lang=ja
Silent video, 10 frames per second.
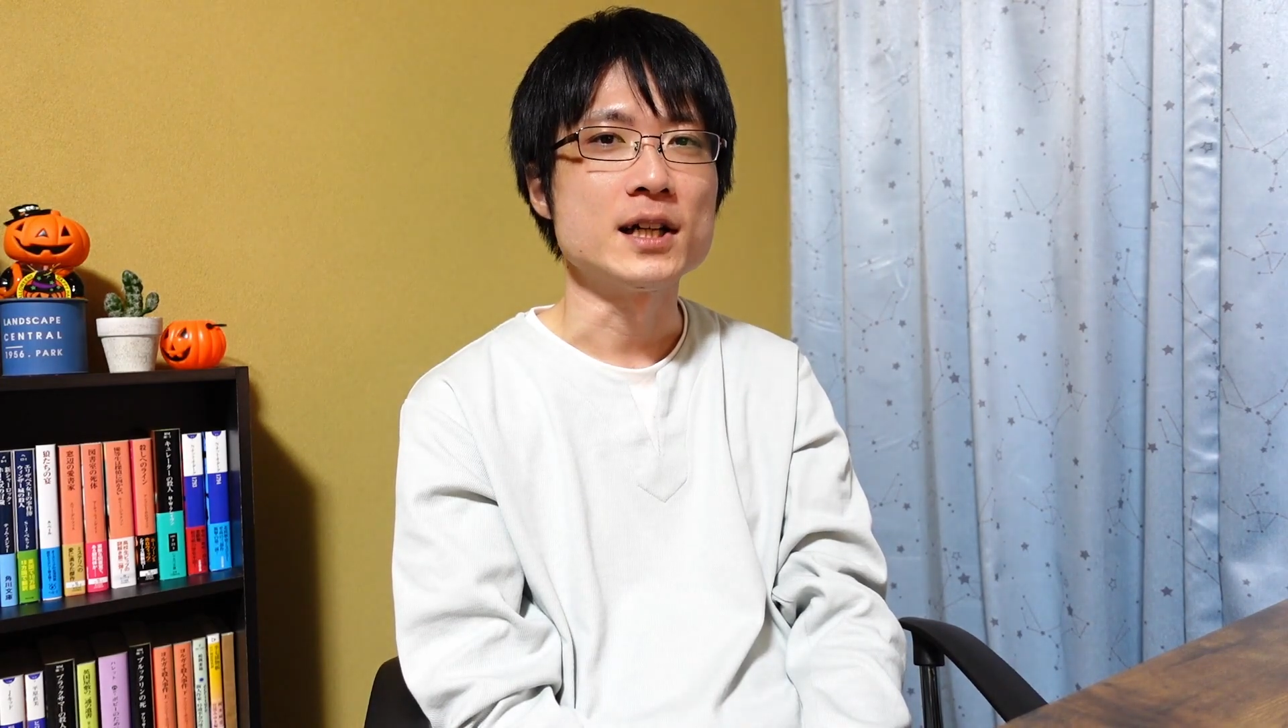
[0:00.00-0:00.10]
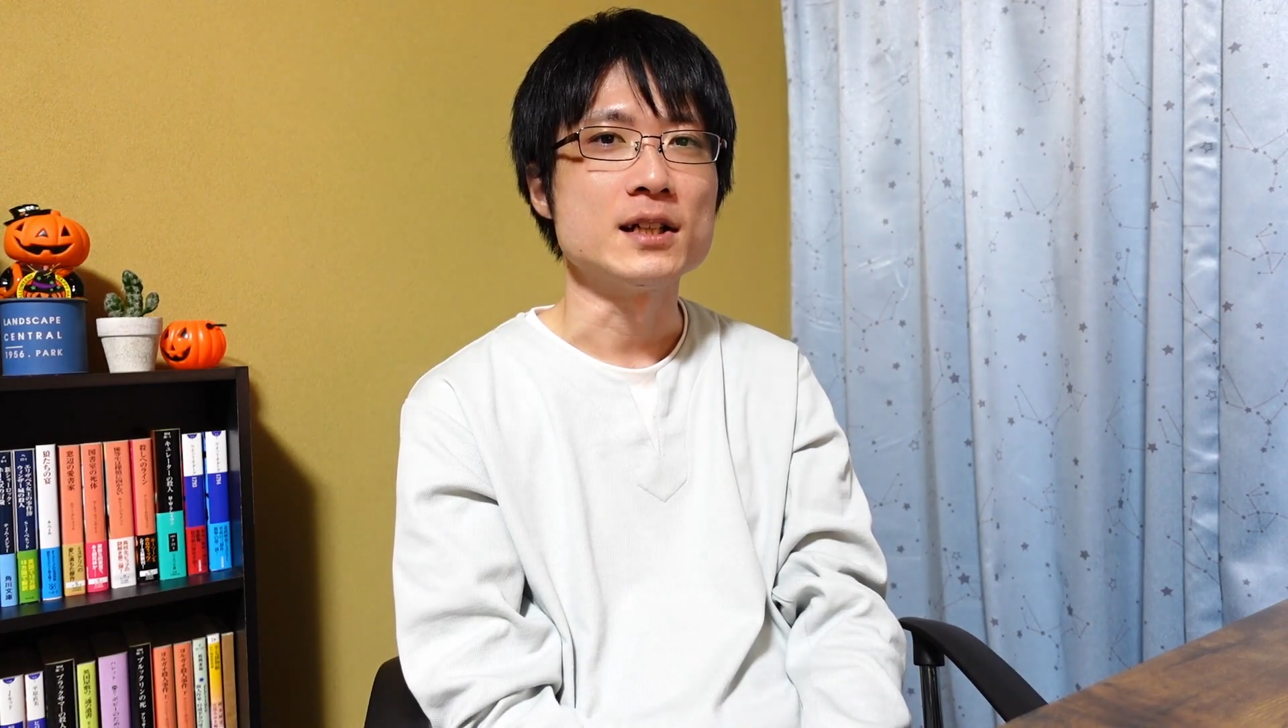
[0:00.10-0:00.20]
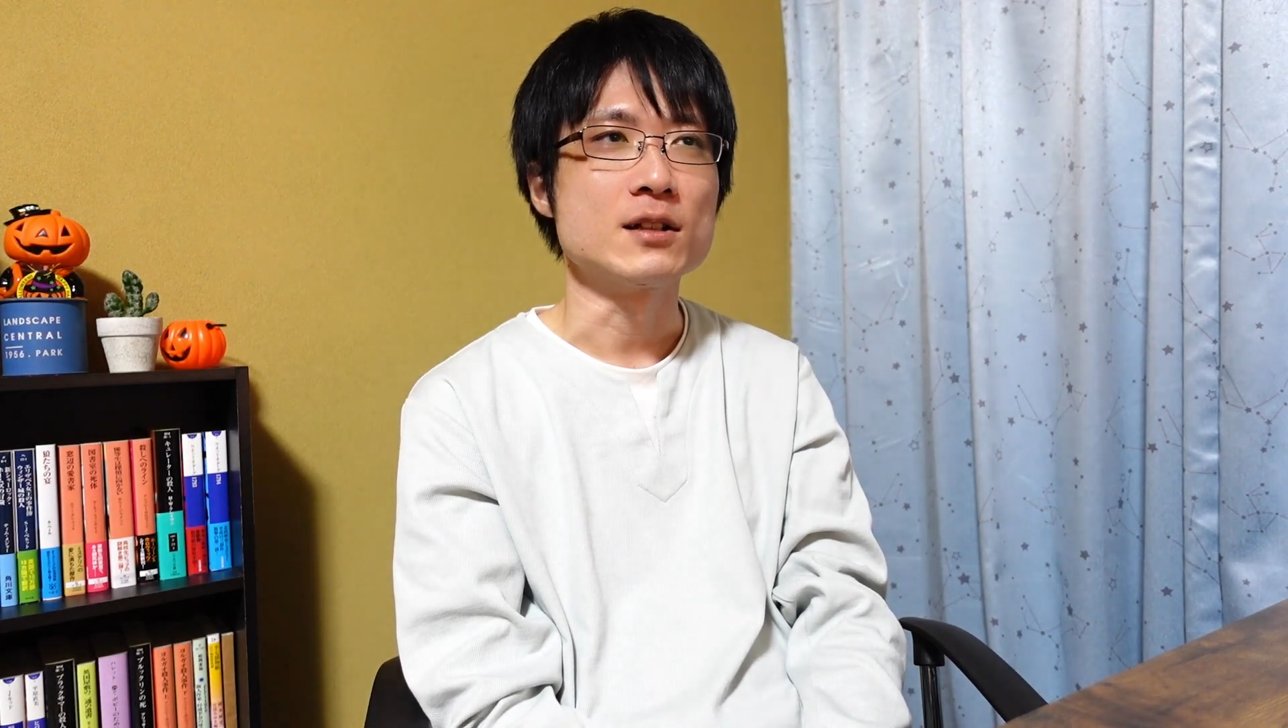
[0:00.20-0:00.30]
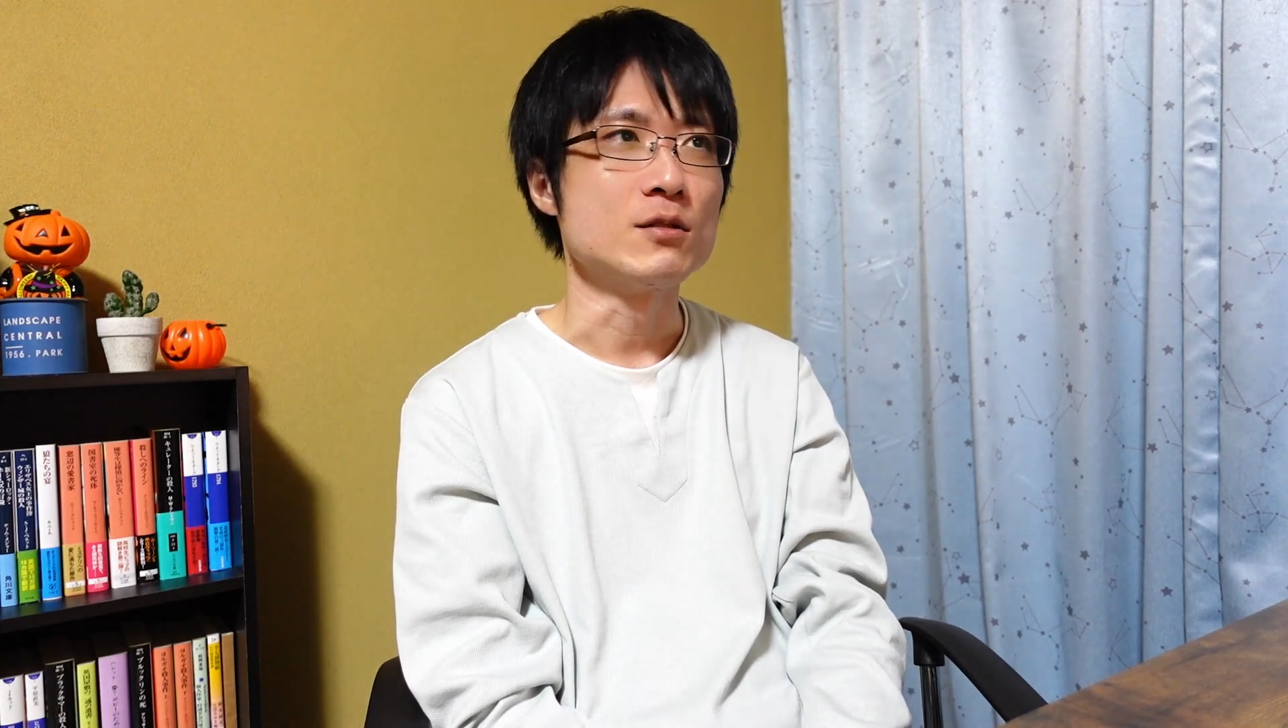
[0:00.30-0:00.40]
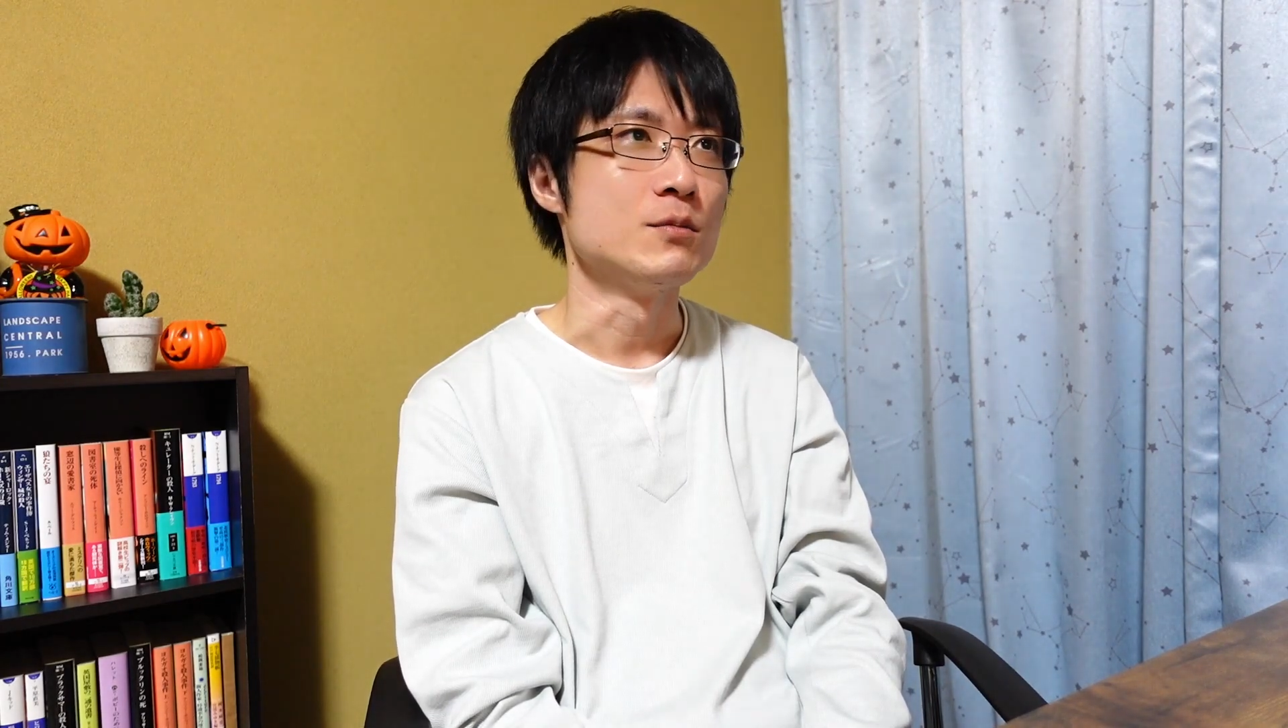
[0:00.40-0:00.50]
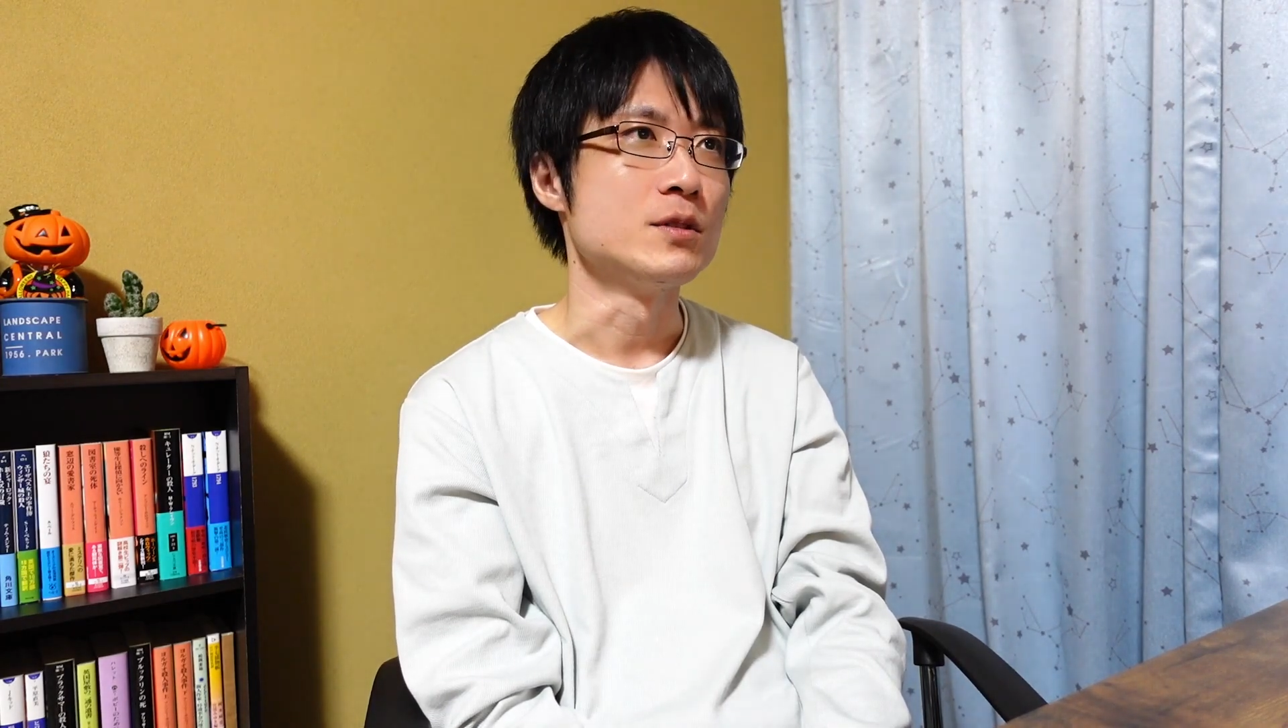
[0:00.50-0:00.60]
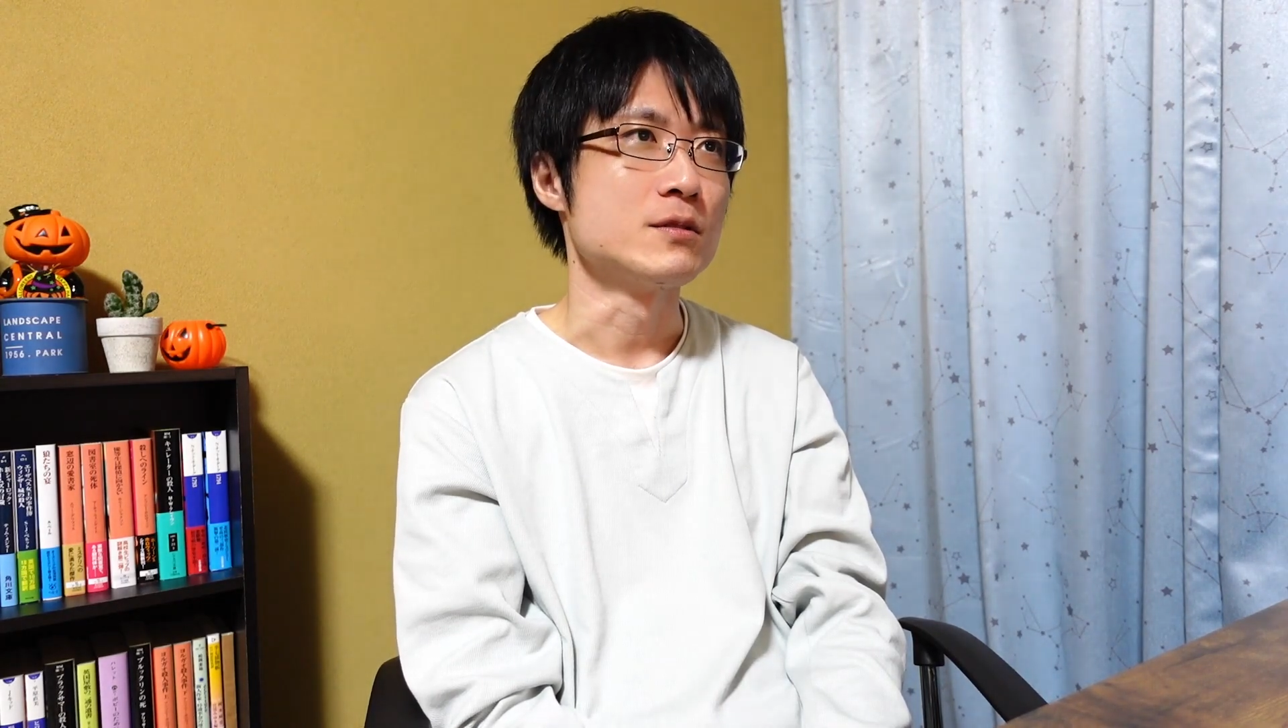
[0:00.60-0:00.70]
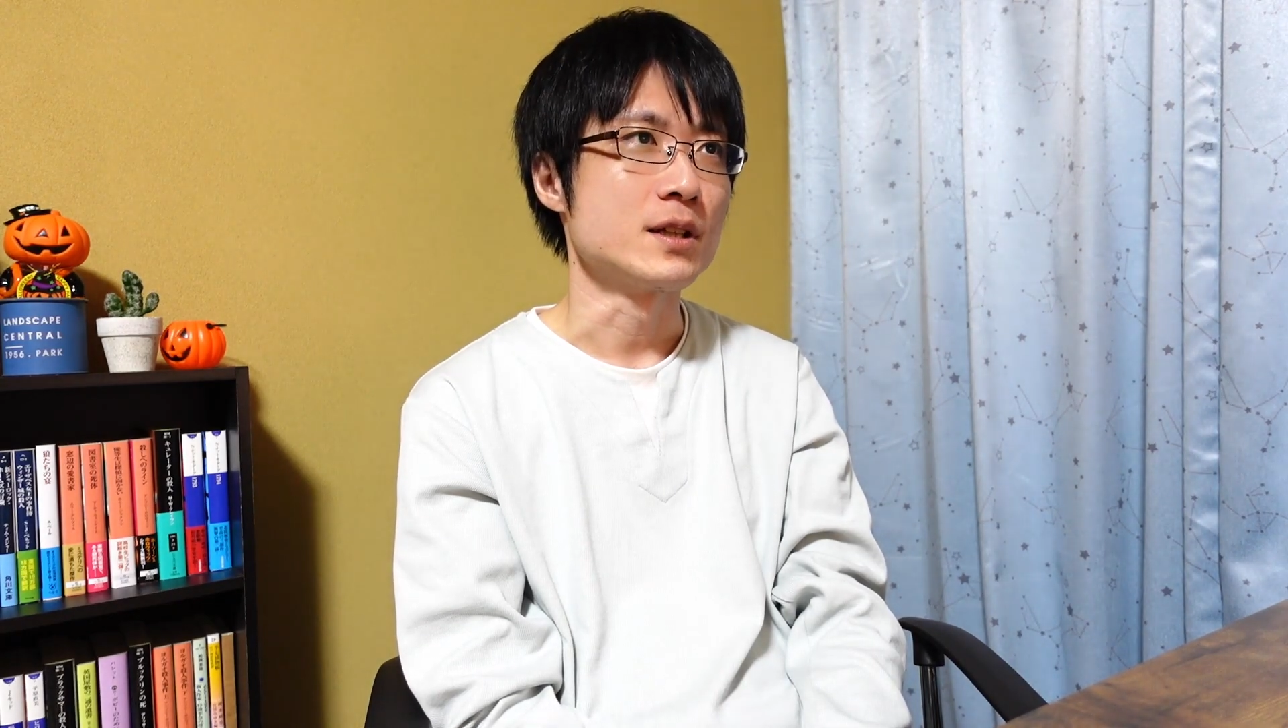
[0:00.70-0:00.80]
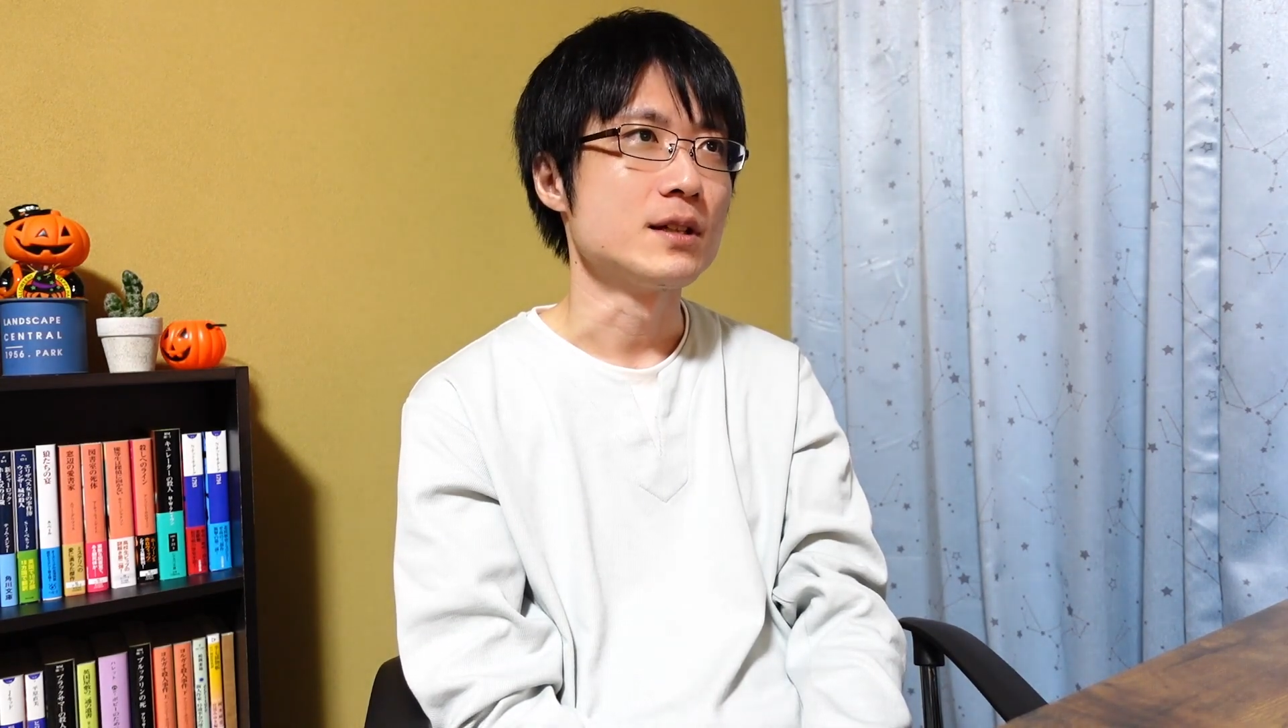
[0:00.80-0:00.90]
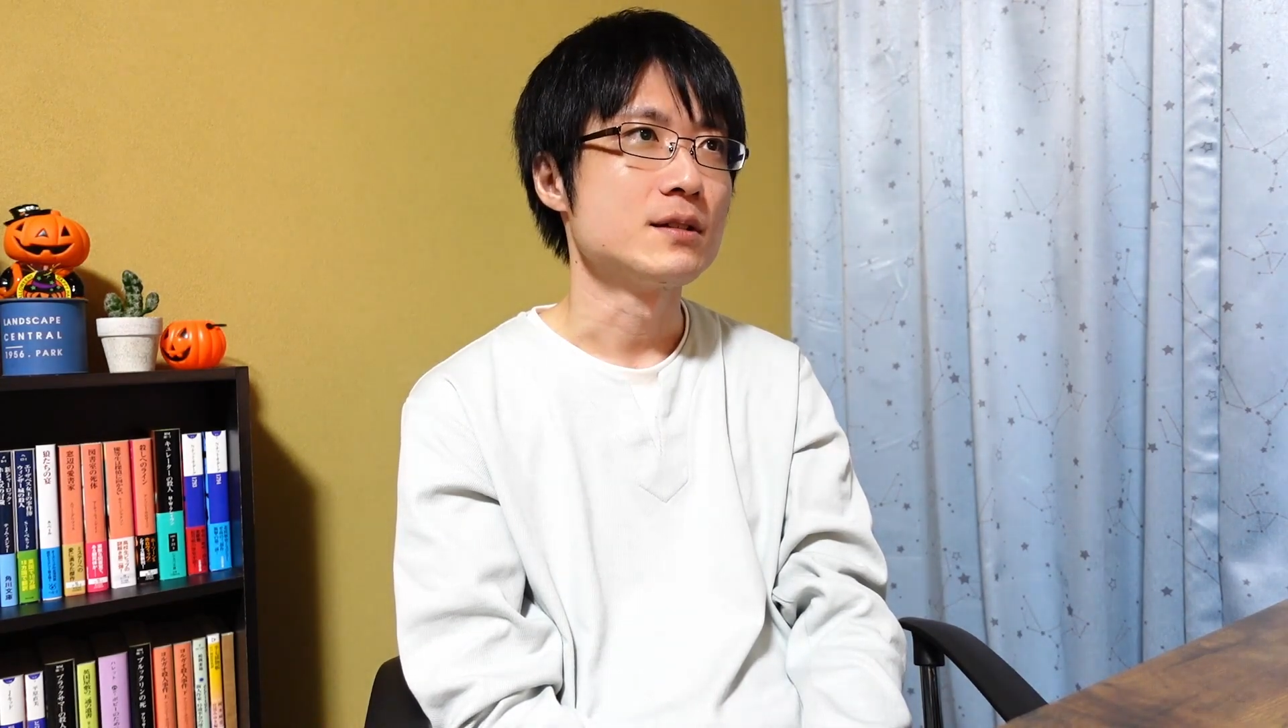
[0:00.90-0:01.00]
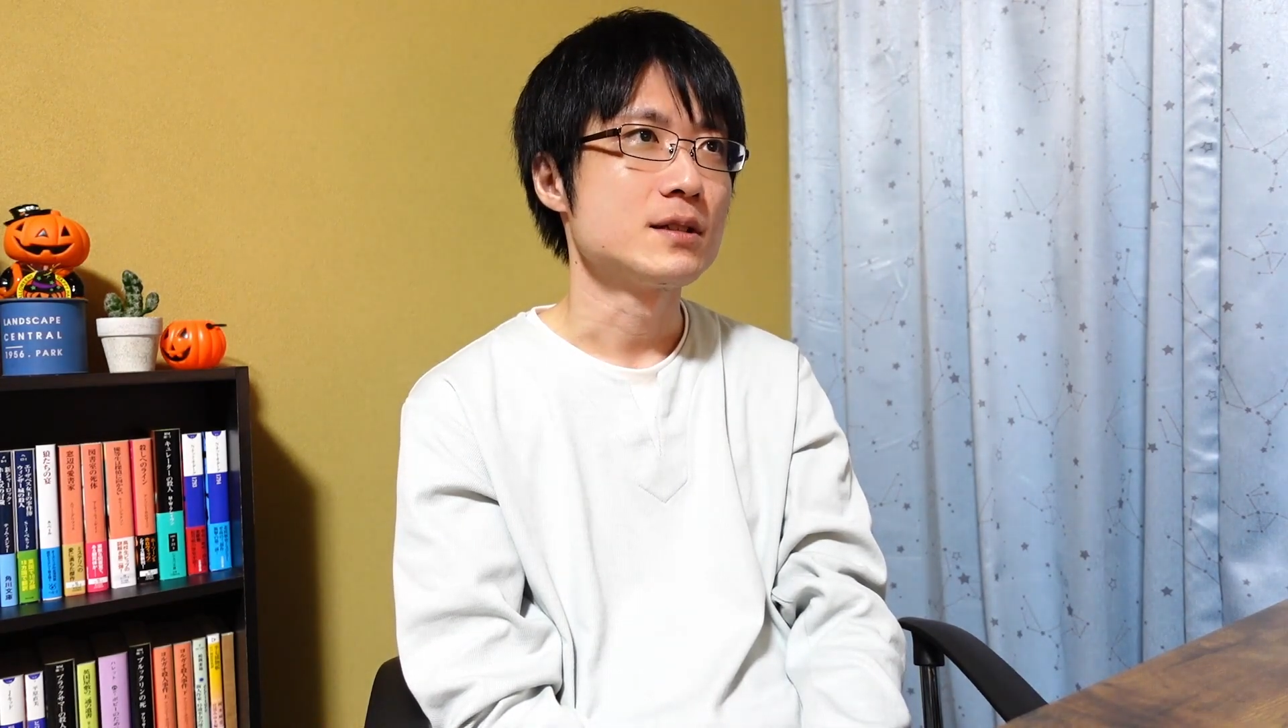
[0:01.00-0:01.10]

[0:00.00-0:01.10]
いだと思うので、